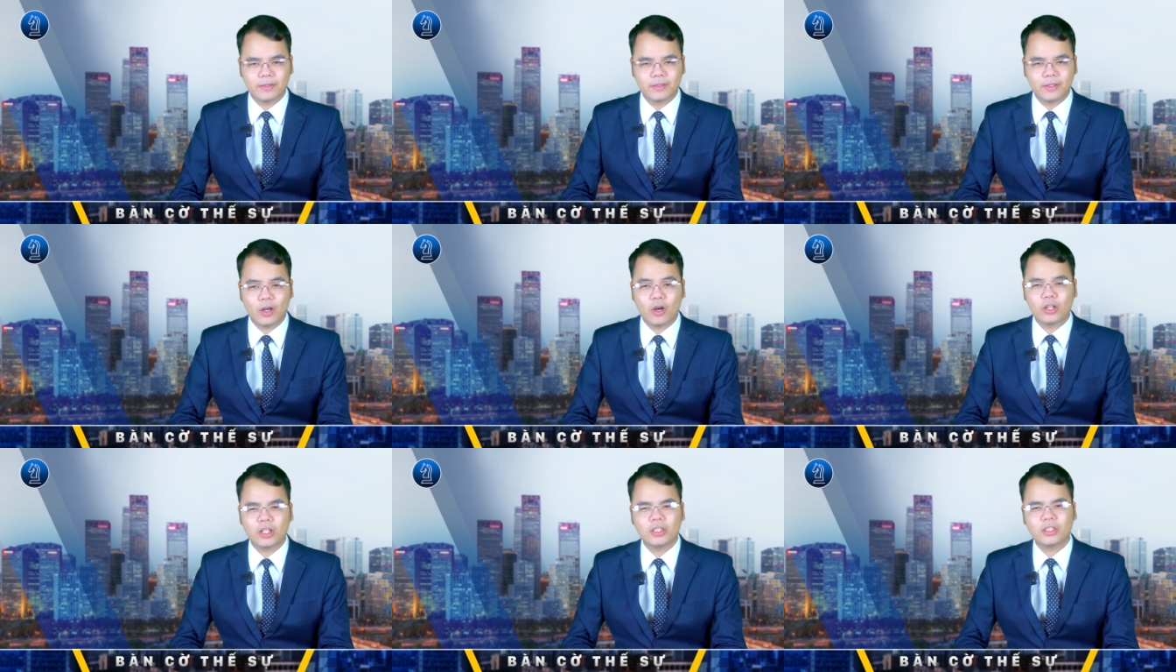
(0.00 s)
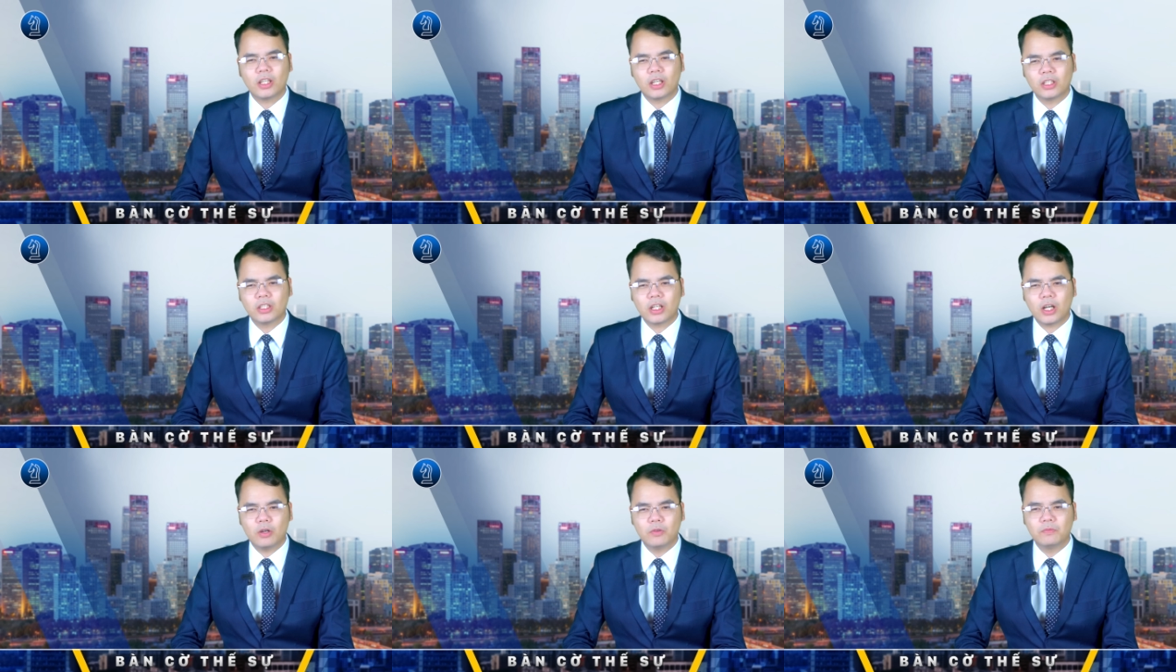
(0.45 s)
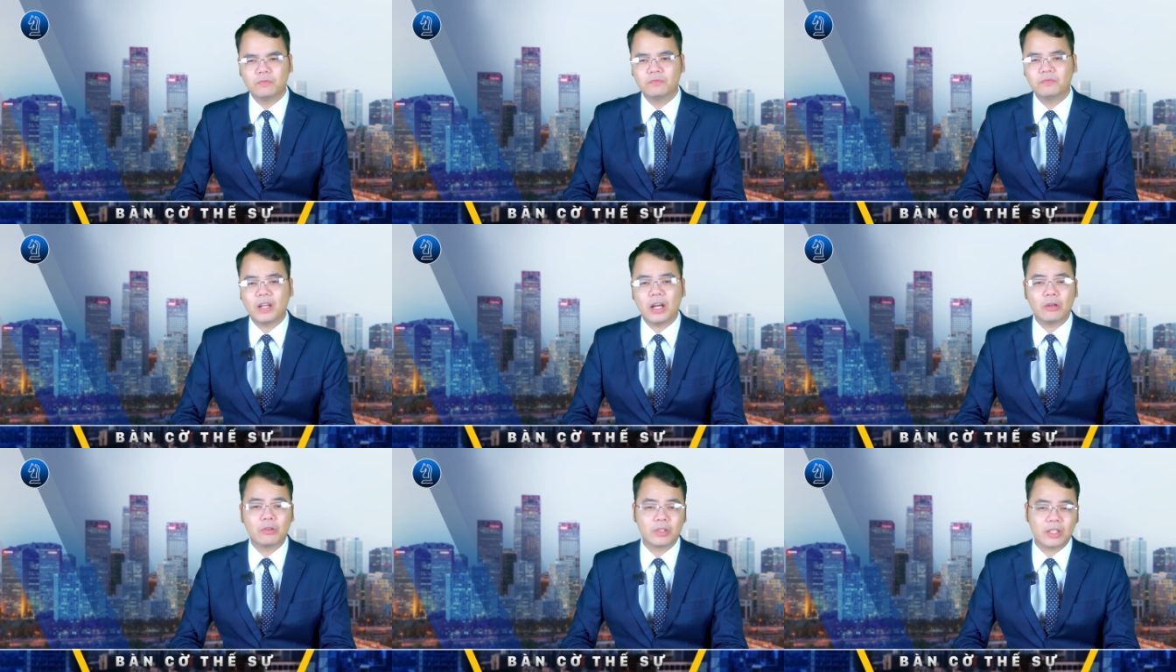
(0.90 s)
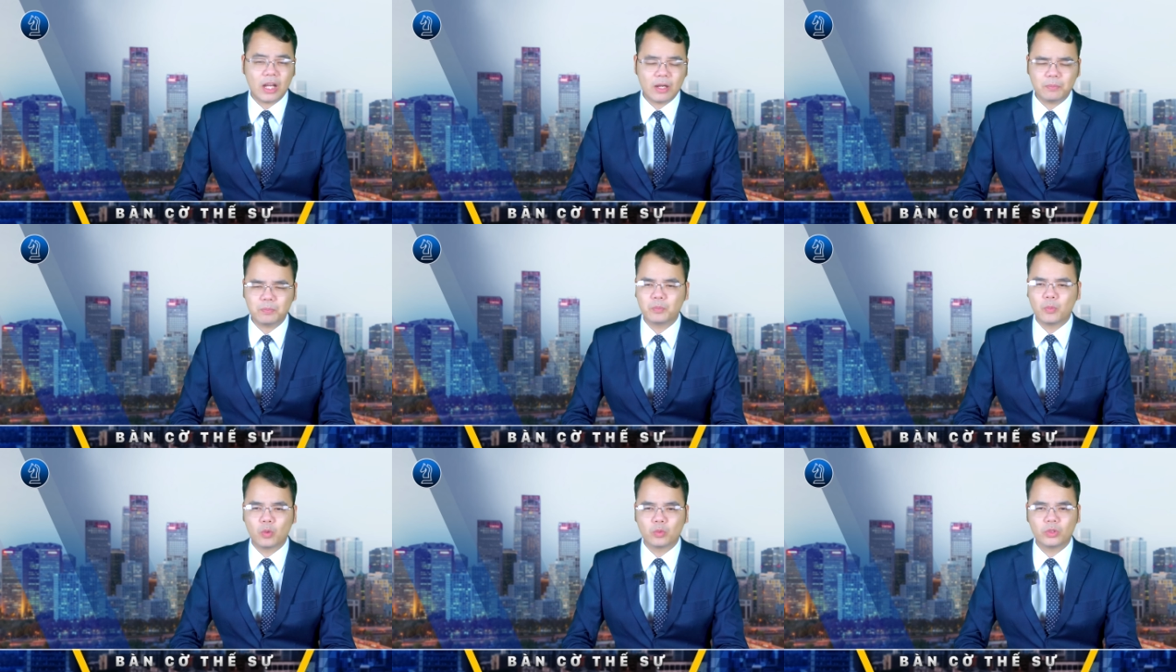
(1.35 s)
Họ đã tấn công vào
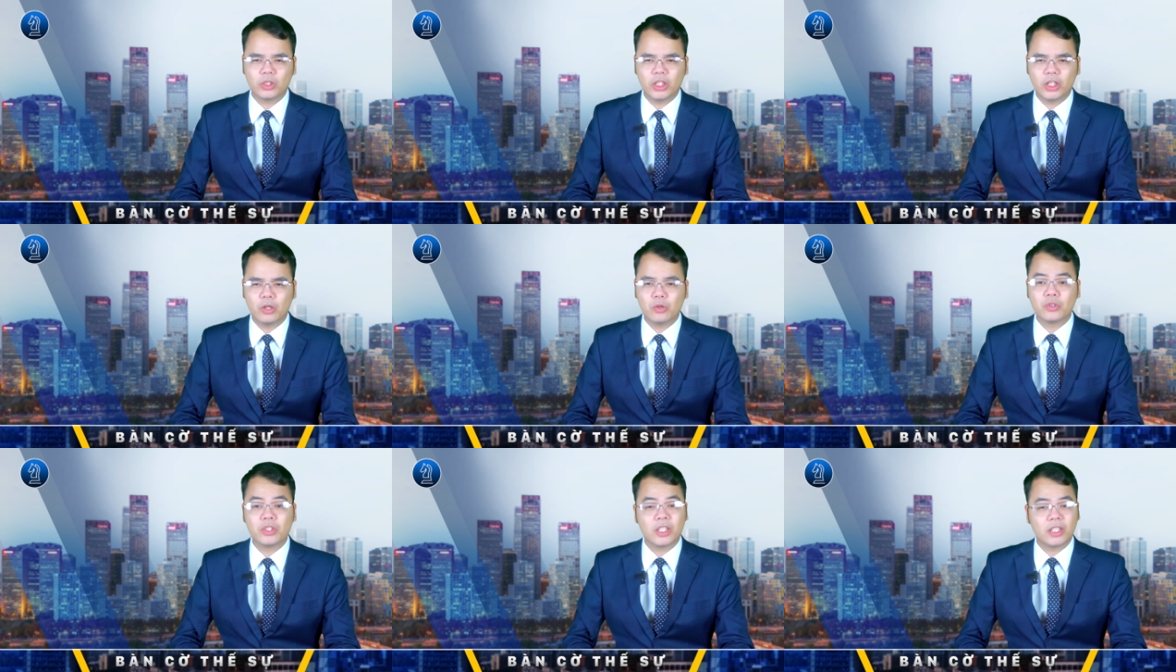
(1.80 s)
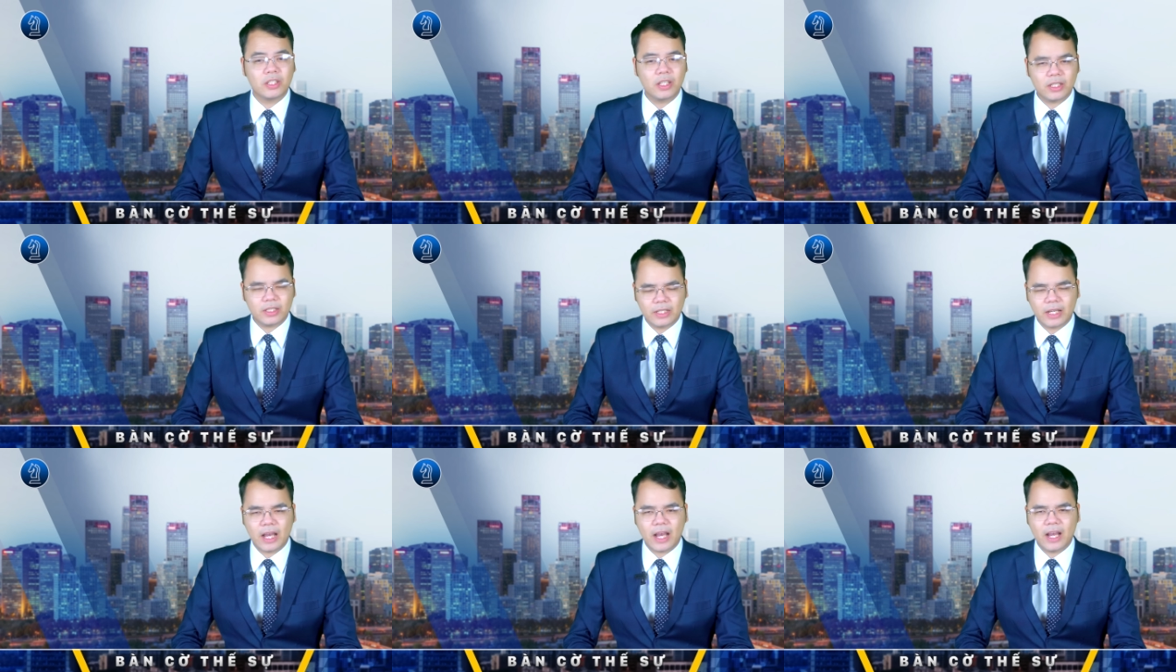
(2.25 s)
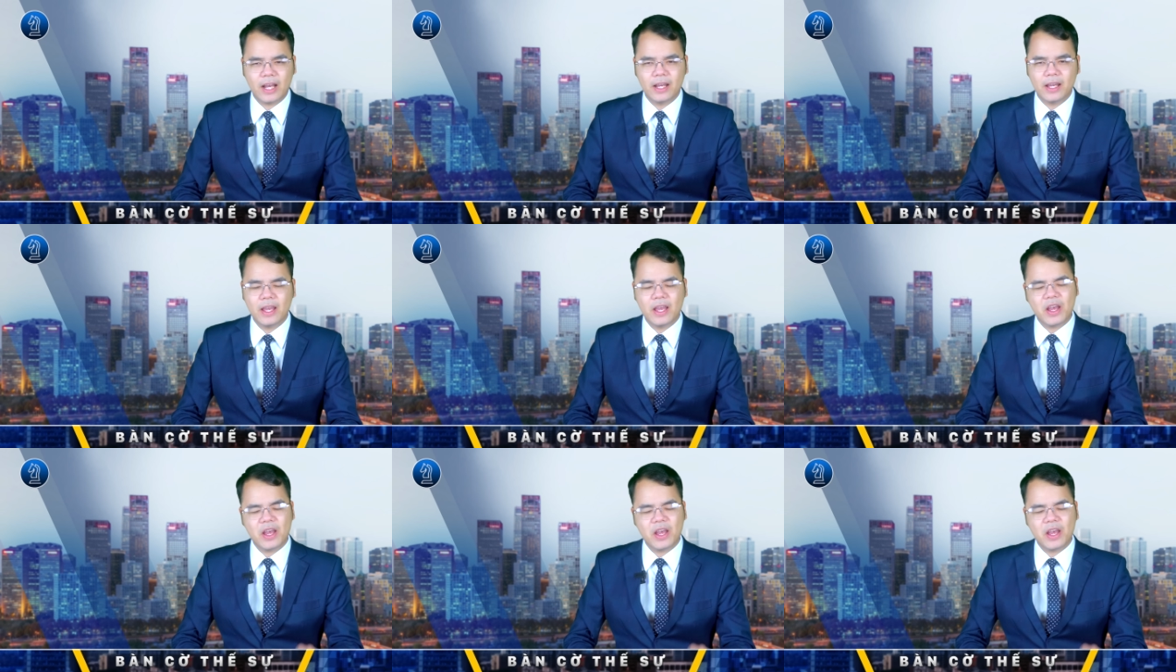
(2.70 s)
các mục tiêu trên đất Nga,